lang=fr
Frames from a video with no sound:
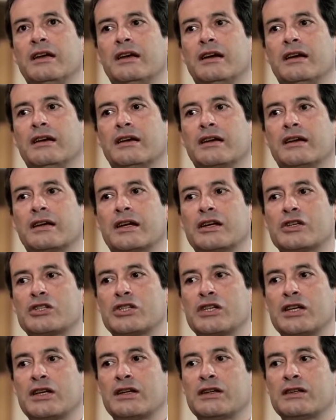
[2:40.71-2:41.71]
à un
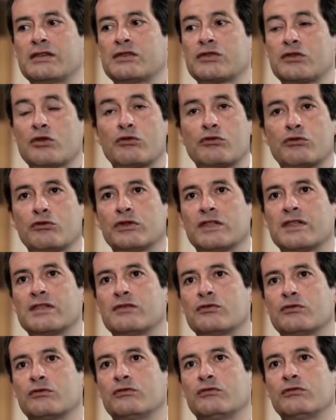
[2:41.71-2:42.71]
rachat sans
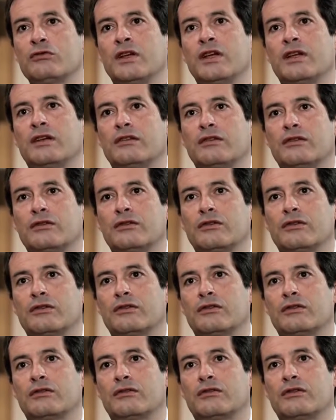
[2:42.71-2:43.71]
condition
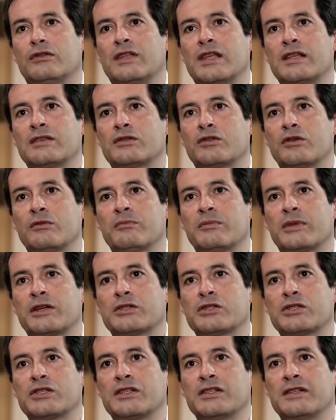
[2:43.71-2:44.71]
d'Alstom
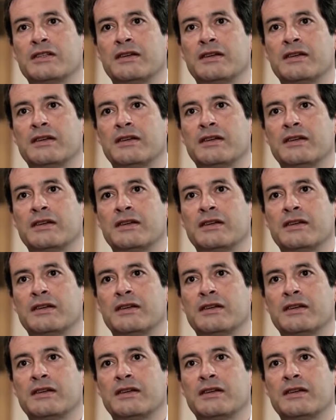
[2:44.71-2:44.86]
par GI.